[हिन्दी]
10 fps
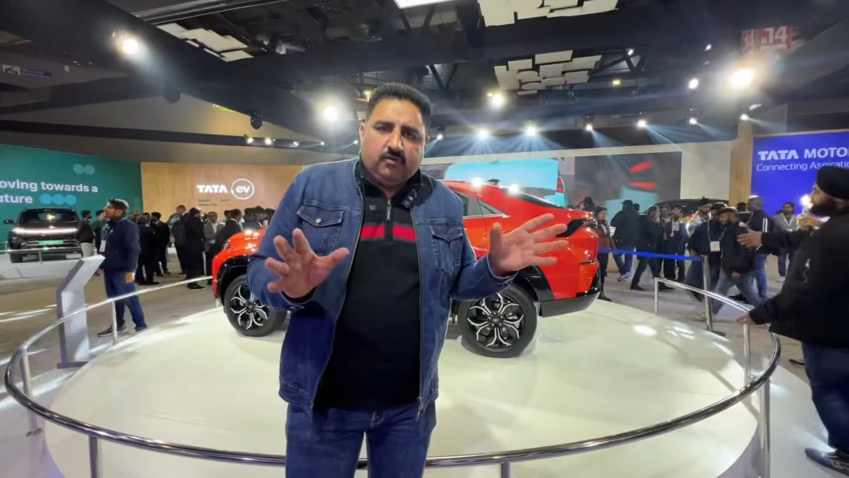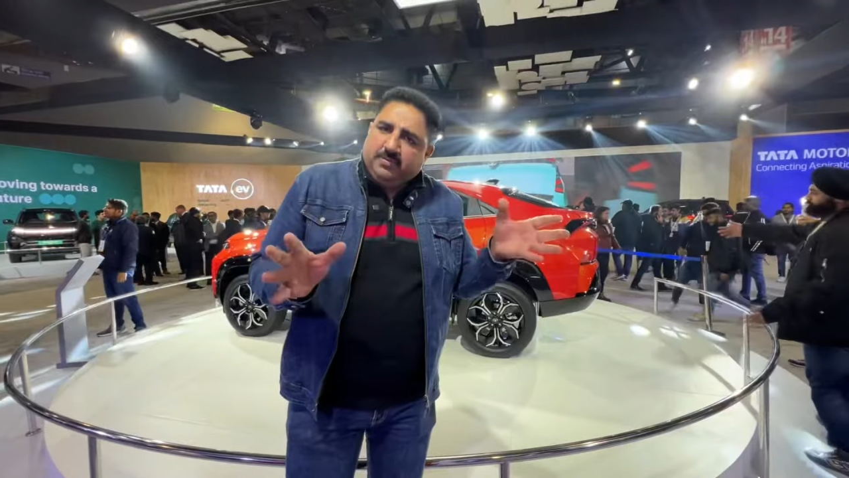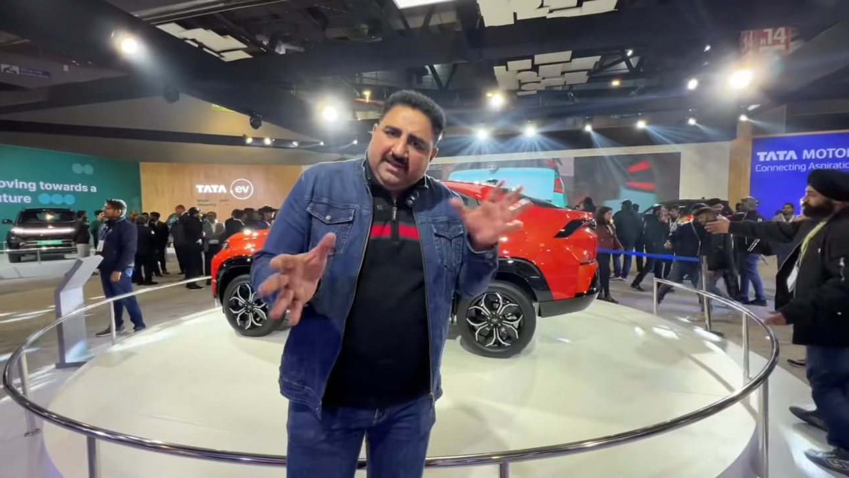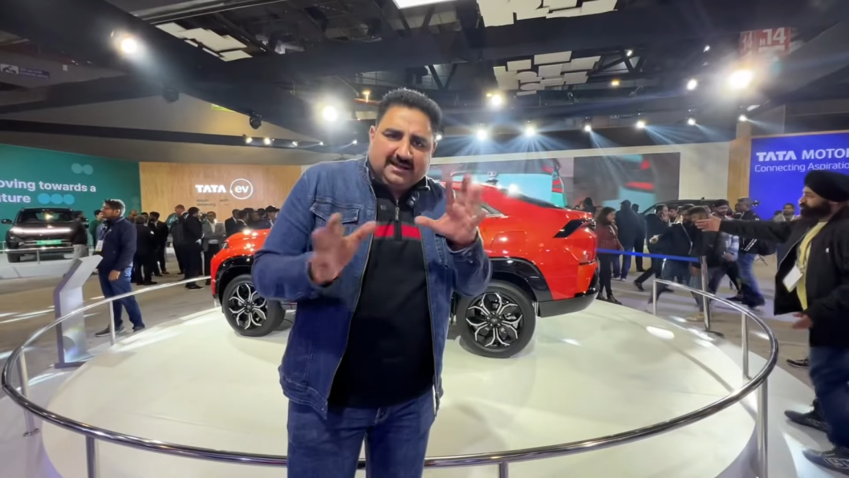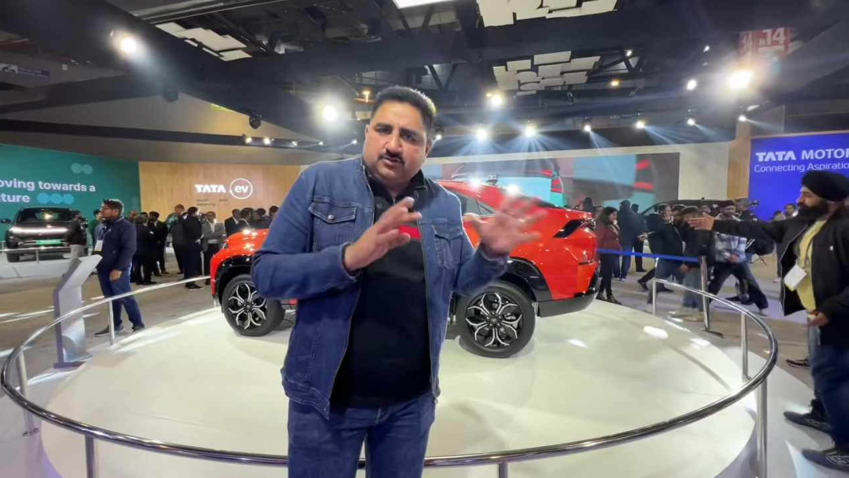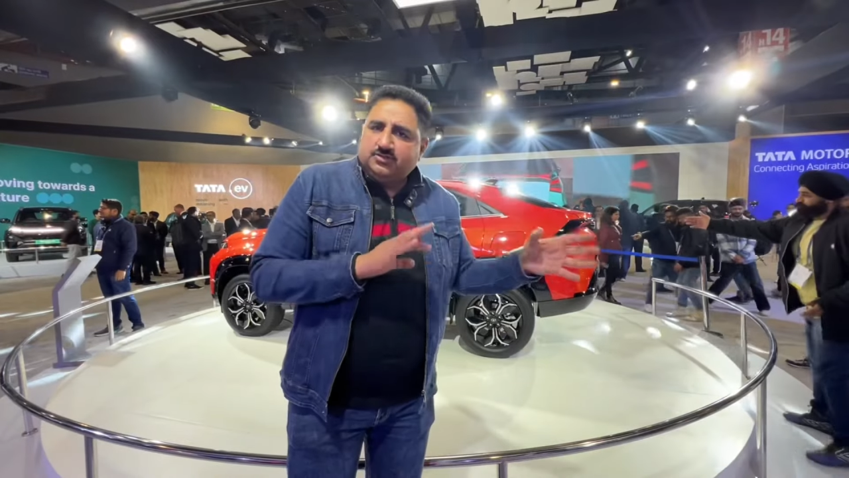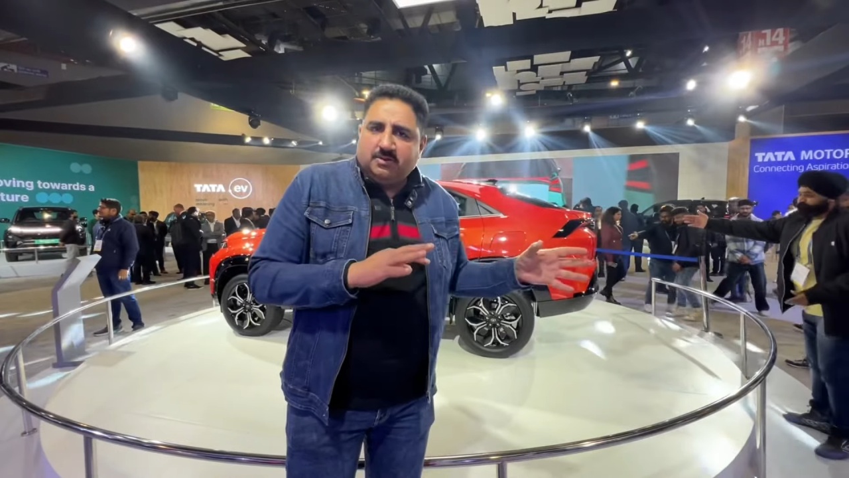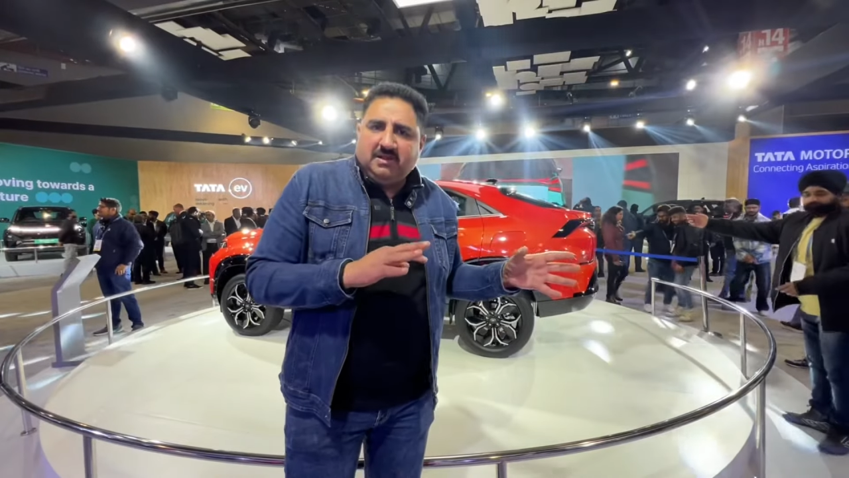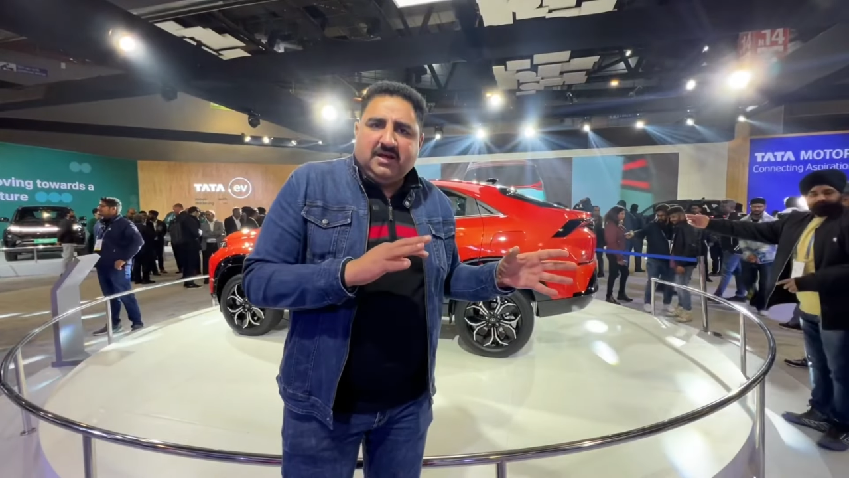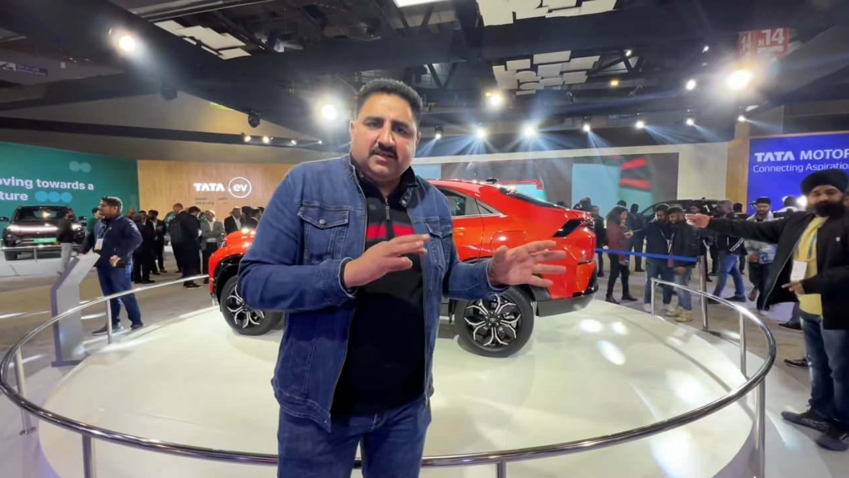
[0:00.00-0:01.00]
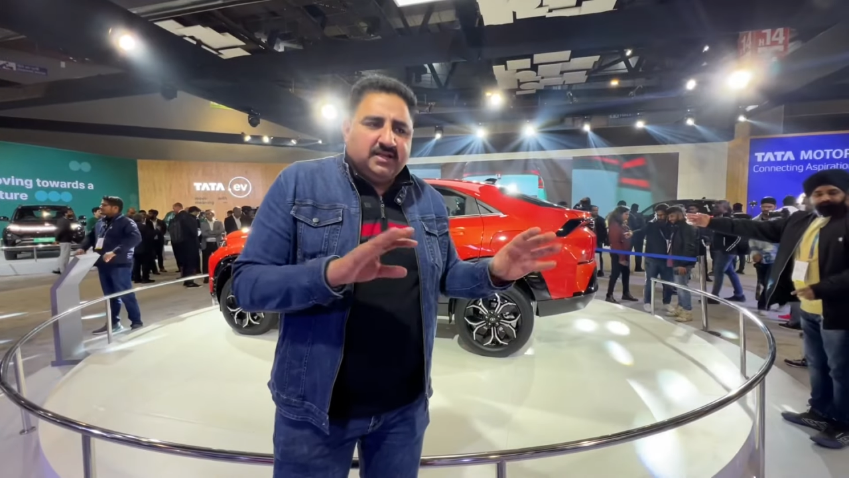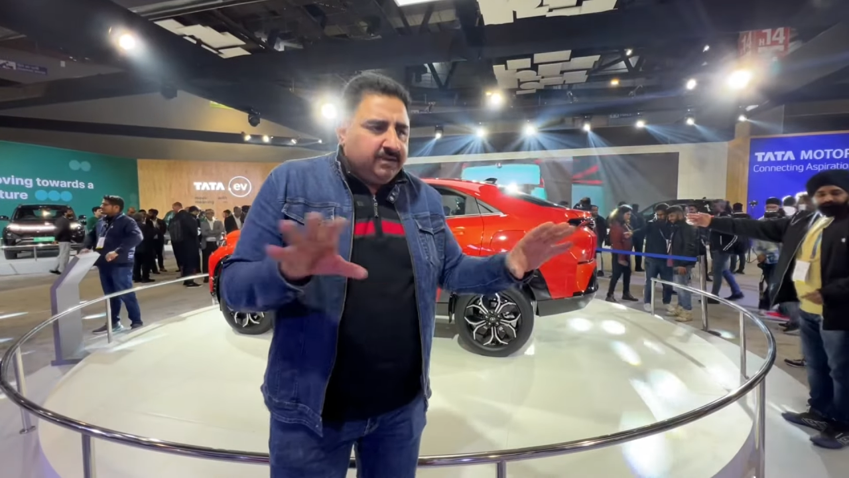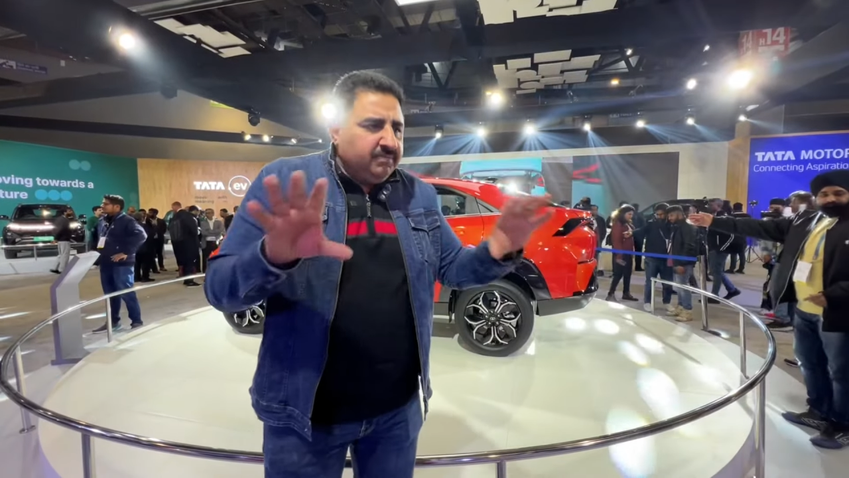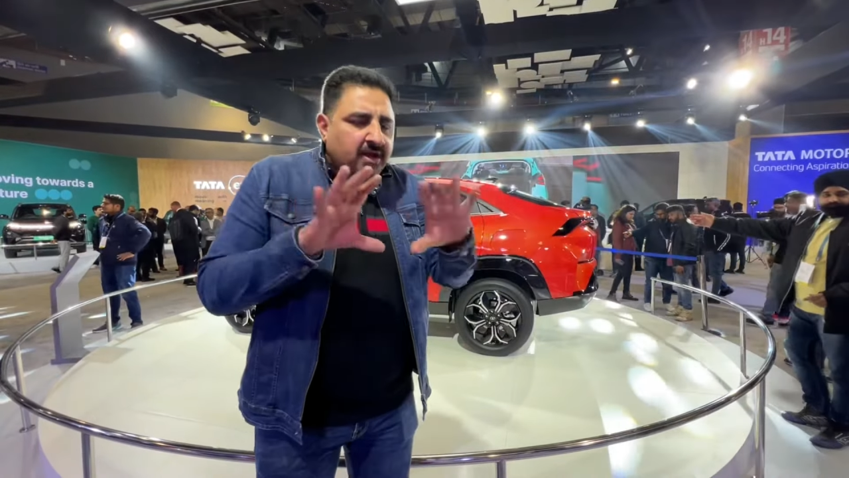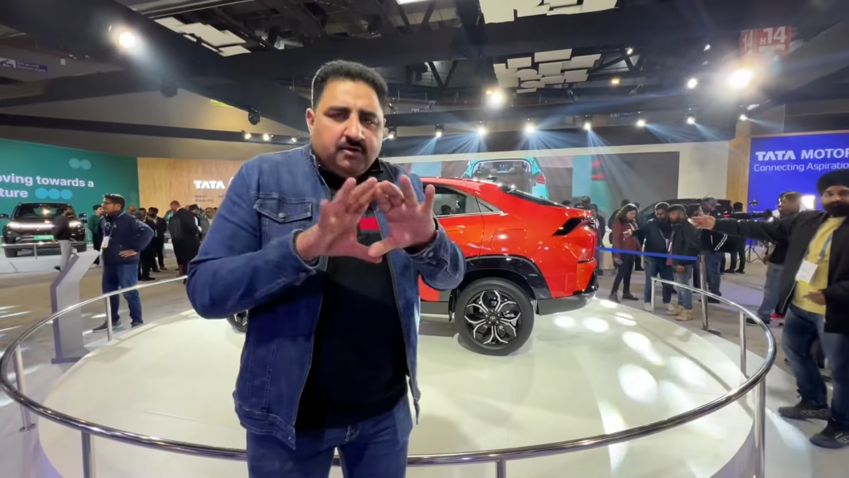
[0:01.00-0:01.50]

वो भी नेक्सोन से मेल खाते हैं